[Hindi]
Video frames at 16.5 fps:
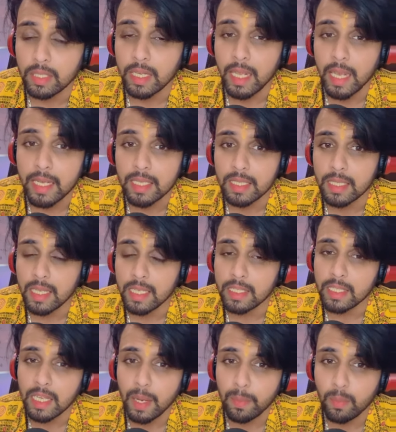लेक्स
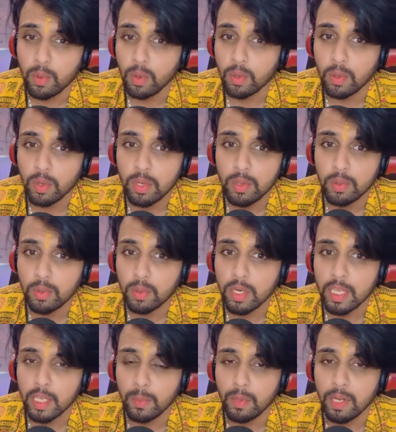लेस से आपको कोई गुरु
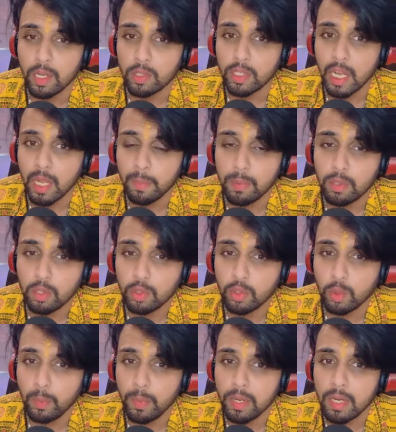नहीं मिला उस टाइम पर तो
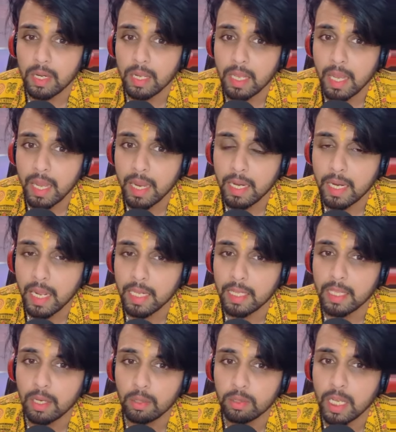जुपिटर क्या है
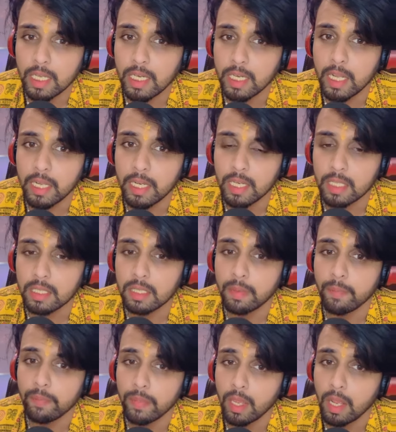नाइन्थ हाउस एडिटेरियस
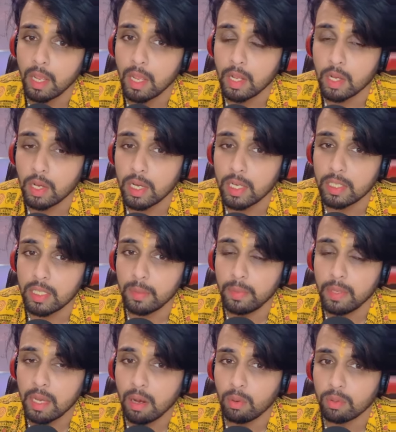किसी
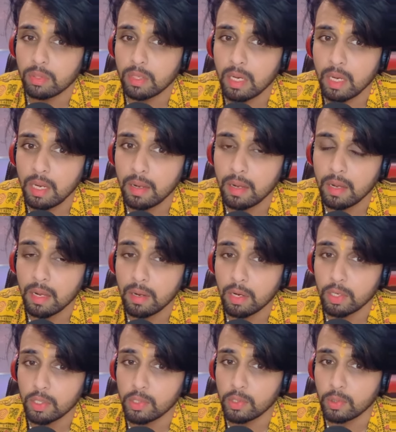भी हाउस का
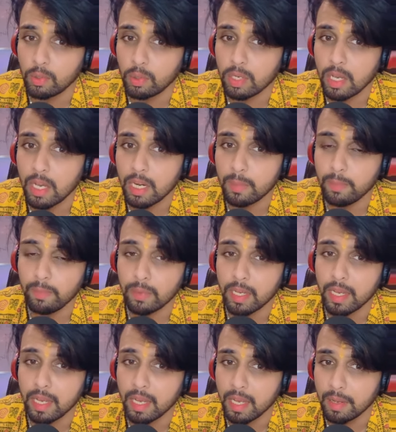स्टोर कर्म
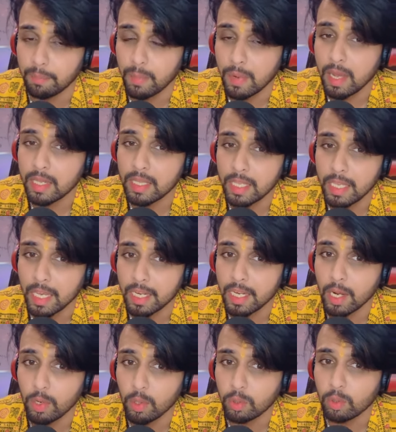माँ
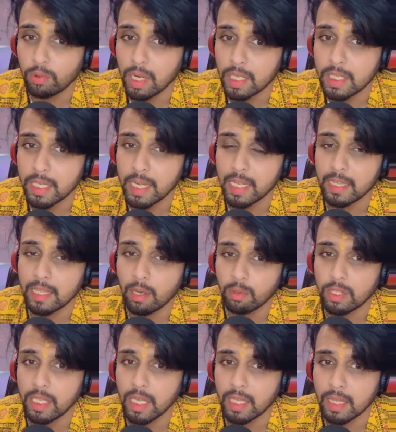देखना हो तो वहाँ से टेंथ
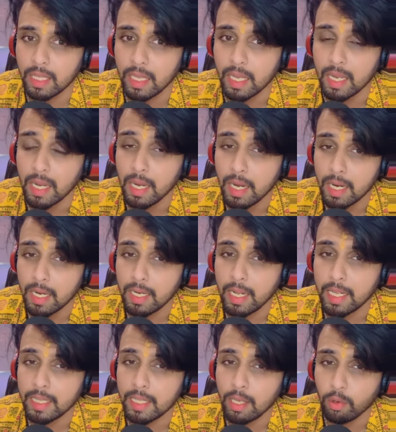हाउस देखते हैं
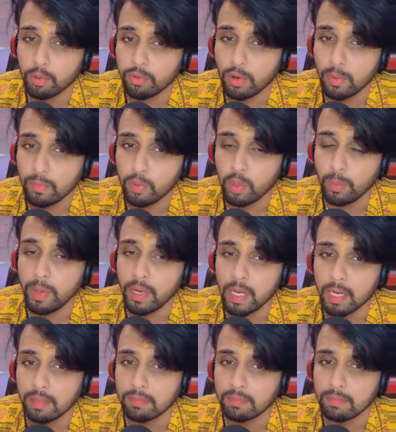टेंथ हाउस फ्रॉम
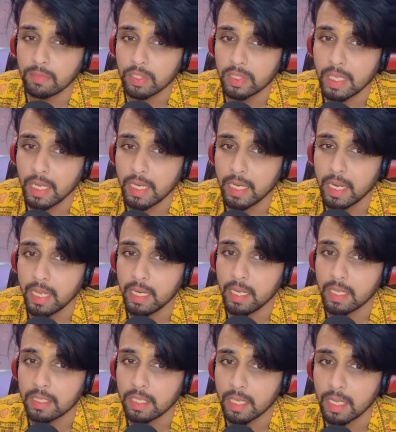जुपिटर
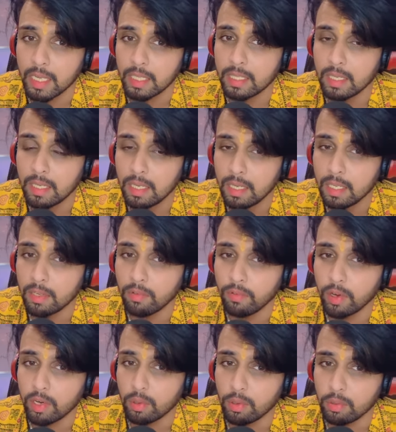सेजिटेरियस इस
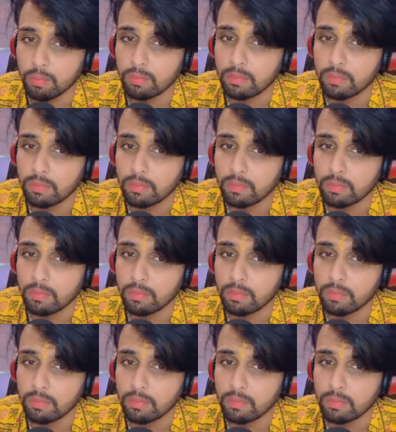वर्गो